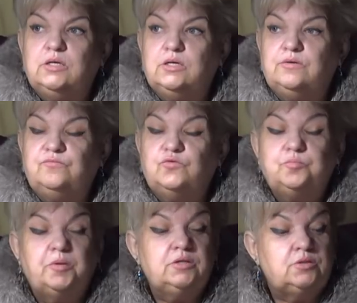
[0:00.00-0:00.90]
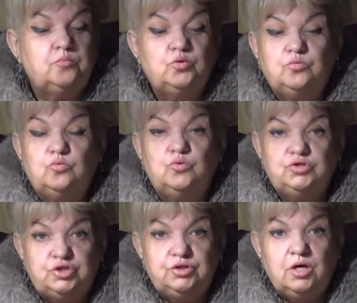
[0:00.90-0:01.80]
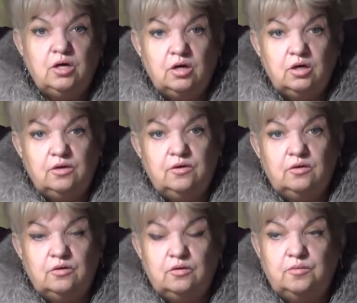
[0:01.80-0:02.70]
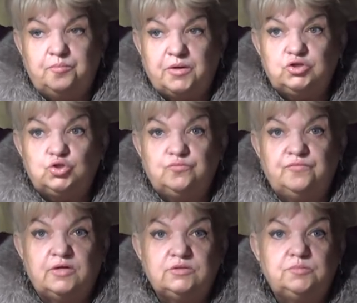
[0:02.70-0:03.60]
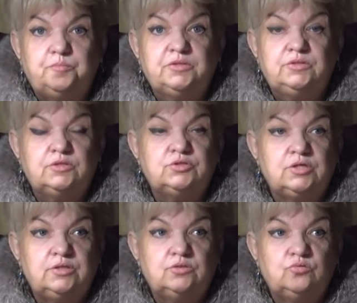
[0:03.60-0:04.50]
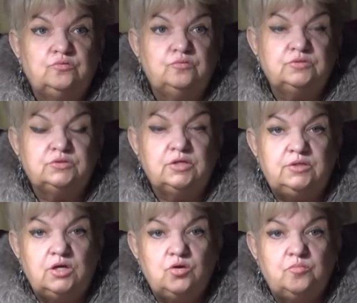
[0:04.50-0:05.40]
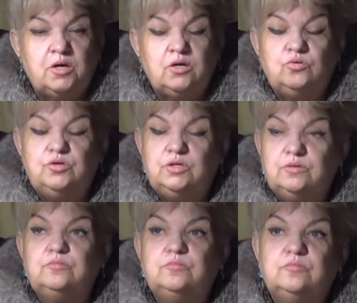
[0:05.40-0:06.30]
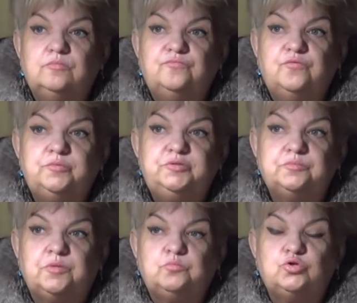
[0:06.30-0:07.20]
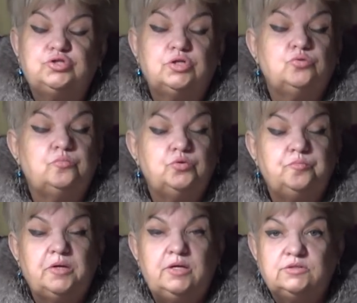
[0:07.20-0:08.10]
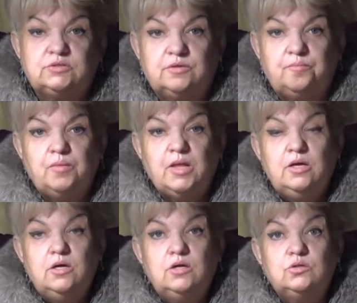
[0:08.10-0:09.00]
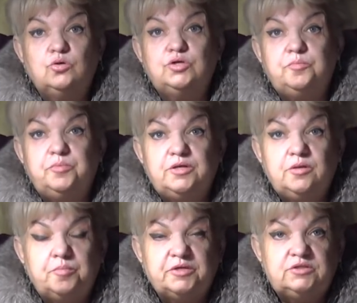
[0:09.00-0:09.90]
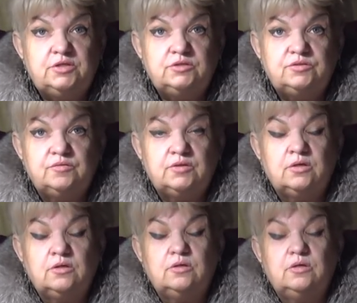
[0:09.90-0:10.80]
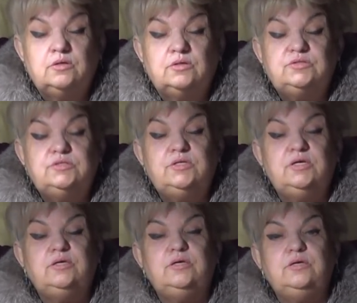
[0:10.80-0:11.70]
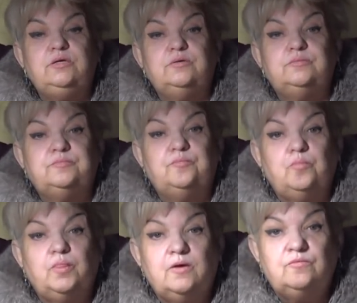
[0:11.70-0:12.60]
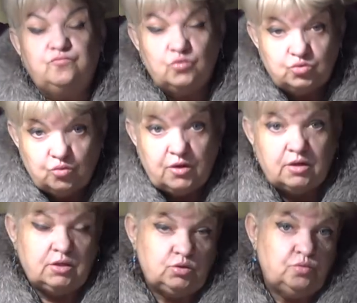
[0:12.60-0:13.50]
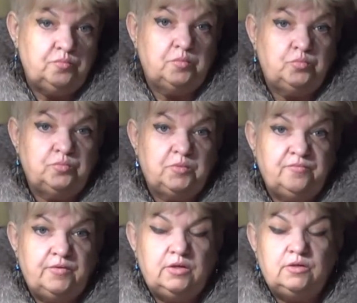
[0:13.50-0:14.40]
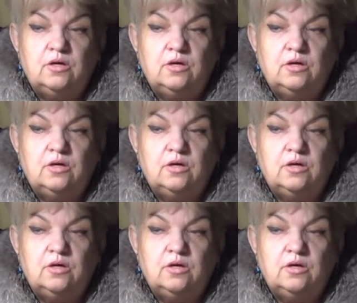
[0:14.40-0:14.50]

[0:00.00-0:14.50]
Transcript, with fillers: Вот, поэтому очень э, прошу вас поддержать эту затею мою и, в общем-то, может, оно будет полезно. Ну а теперь непосредственно э, к стихиям воздуха, о котором мы будем говорить.